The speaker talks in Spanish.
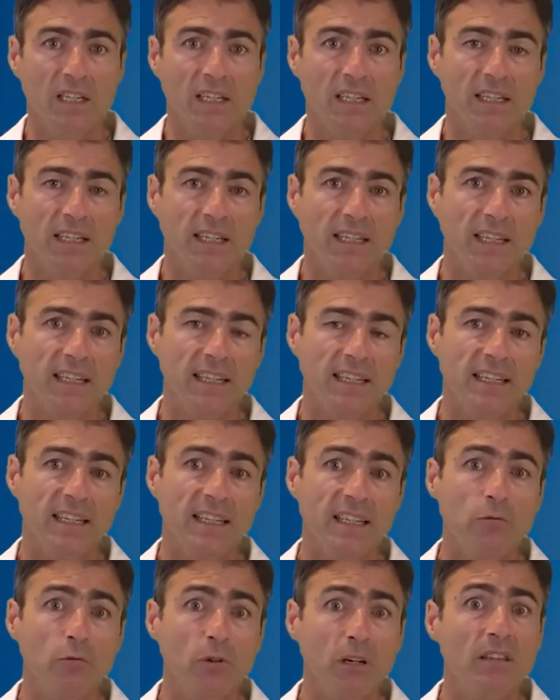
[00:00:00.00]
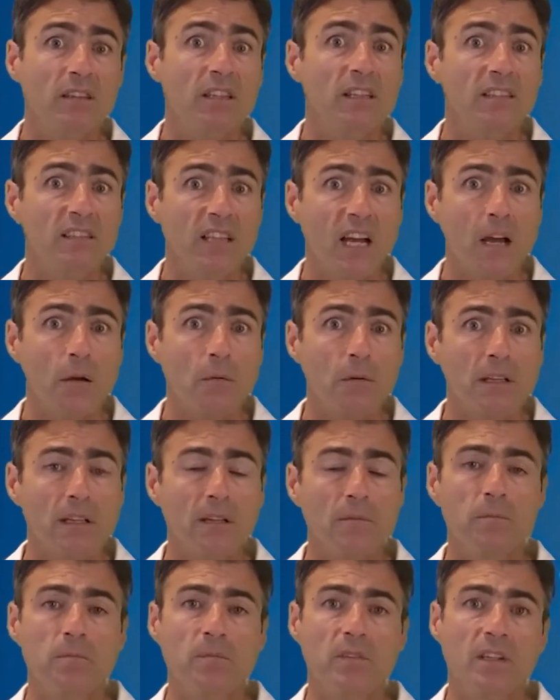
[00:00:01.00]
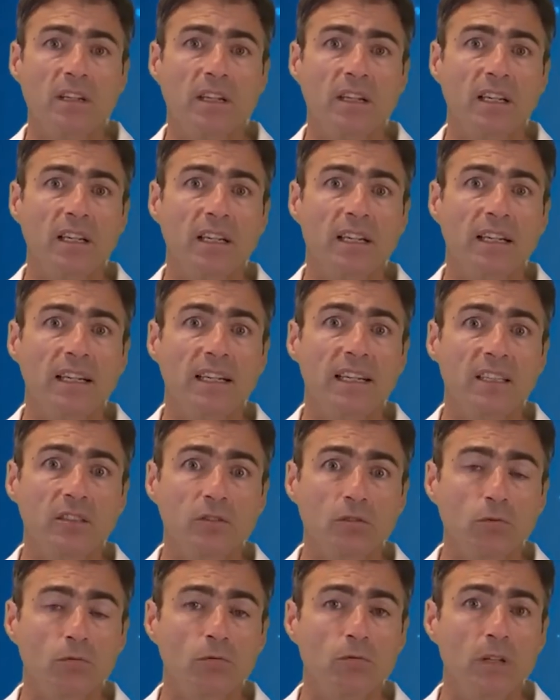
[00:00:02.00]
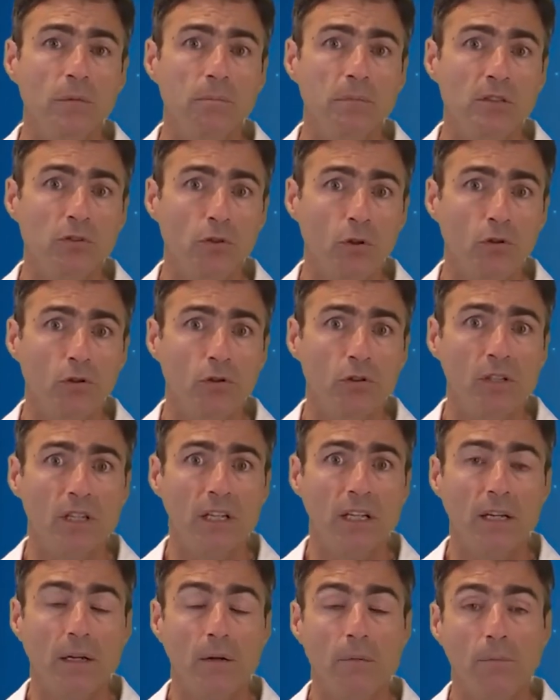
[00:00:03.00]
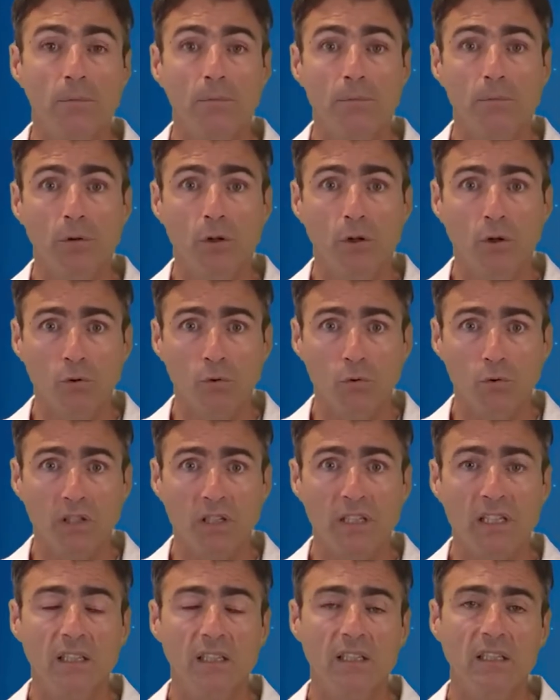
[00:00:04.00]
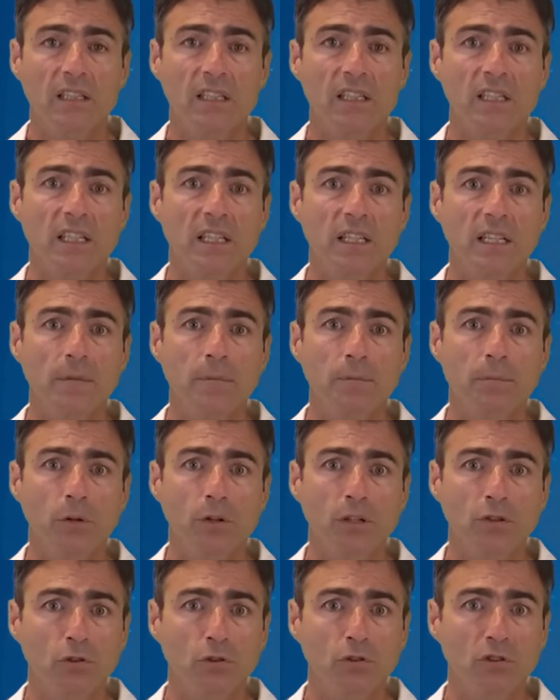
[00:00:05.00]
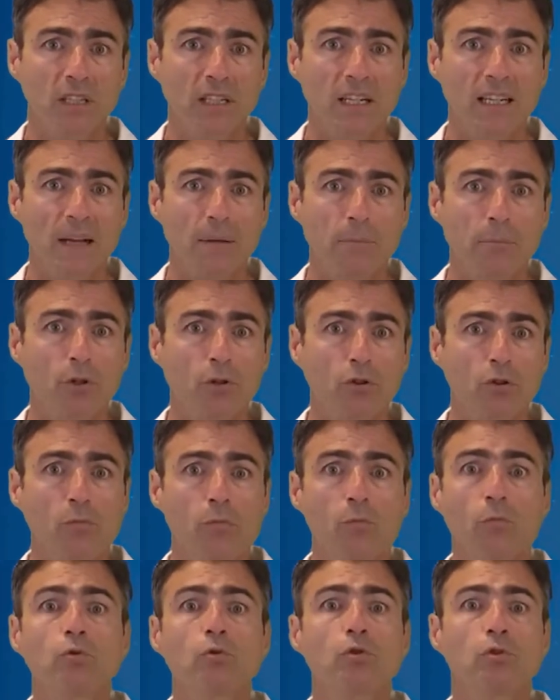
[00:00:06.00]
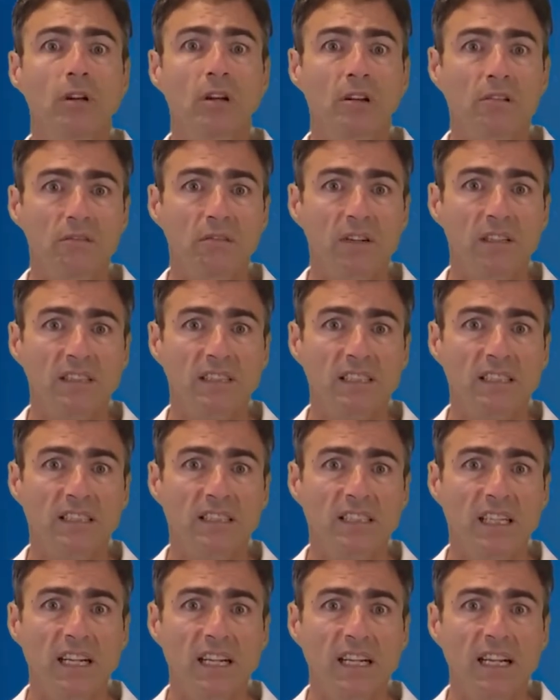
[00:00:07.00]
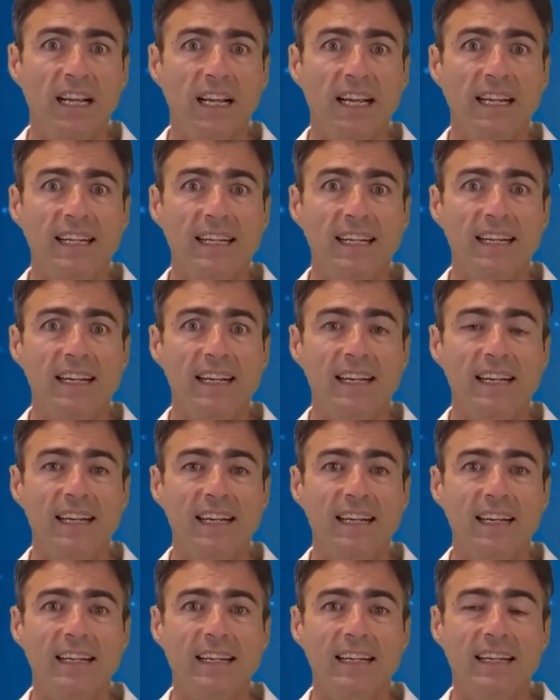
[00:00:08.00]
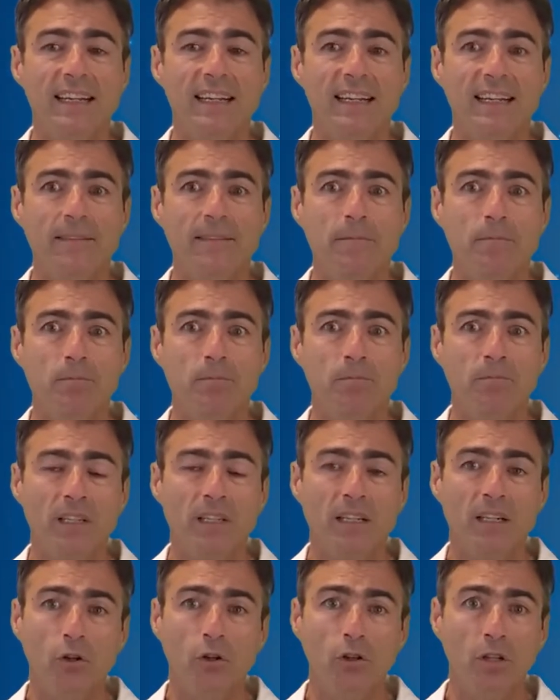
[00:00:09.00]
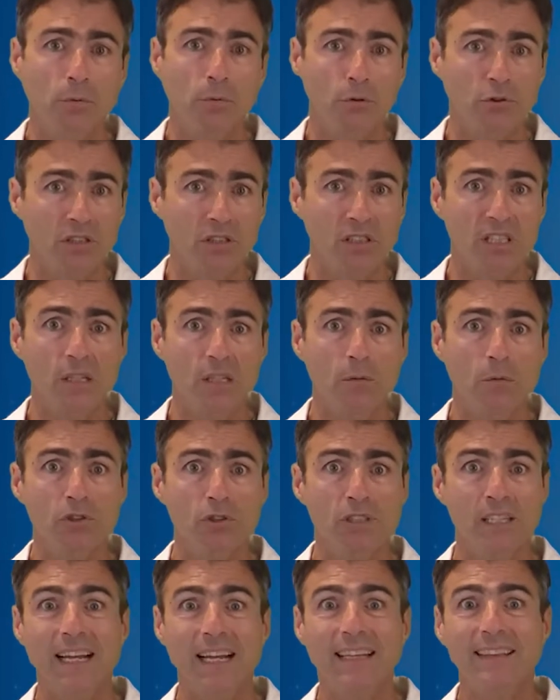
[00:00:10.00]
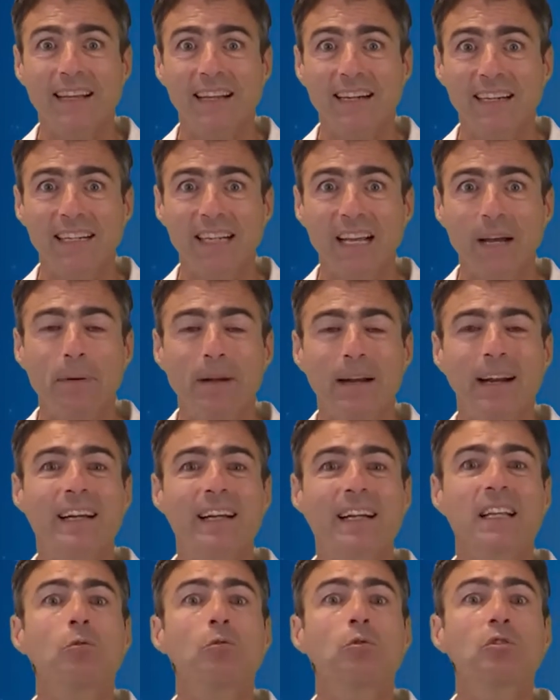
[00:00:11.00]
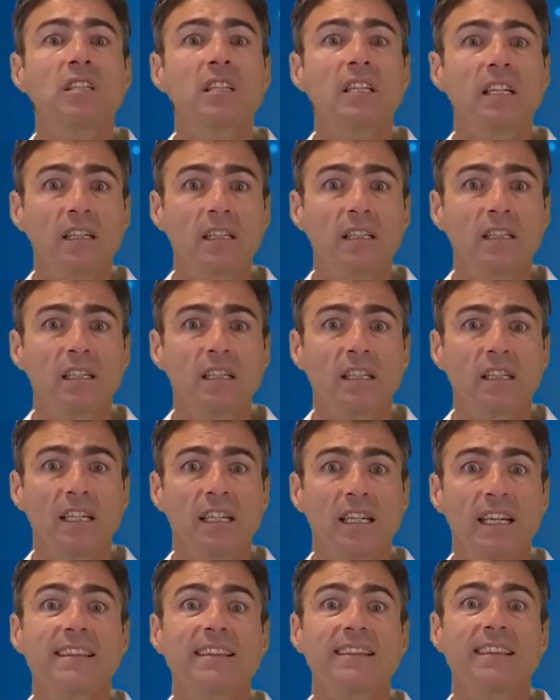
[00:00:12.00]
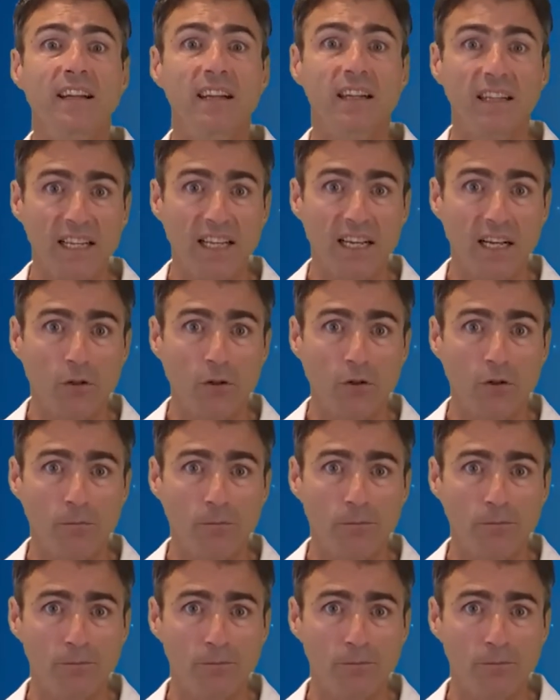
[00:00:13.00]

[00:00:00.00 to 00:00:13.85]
Eh, y durante el TAVI es un episodio que puede ocurrir y por eso se le ha puesto mucho énfasis en, em, en los dispositivos y en las técnicas para reducir este riesgo.